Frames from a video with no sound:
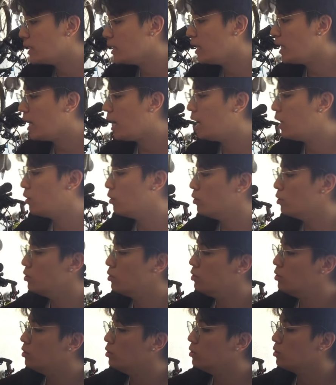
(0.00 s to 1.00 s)
ba siya
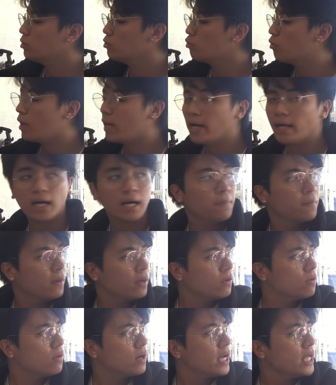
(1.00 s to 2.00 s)
iahon, kung kaya,
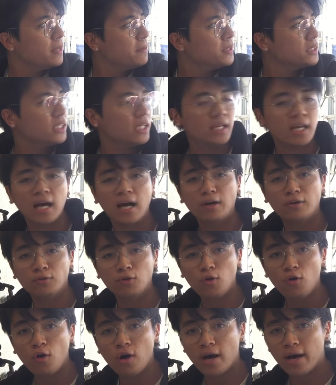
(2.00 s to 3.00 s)
kung kaya ba siya
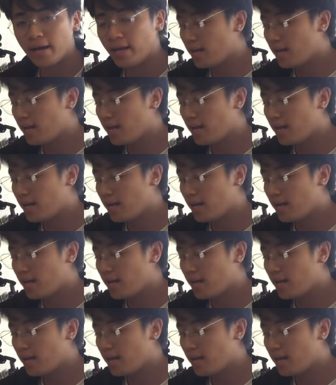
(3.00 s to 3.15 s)
iahon, oo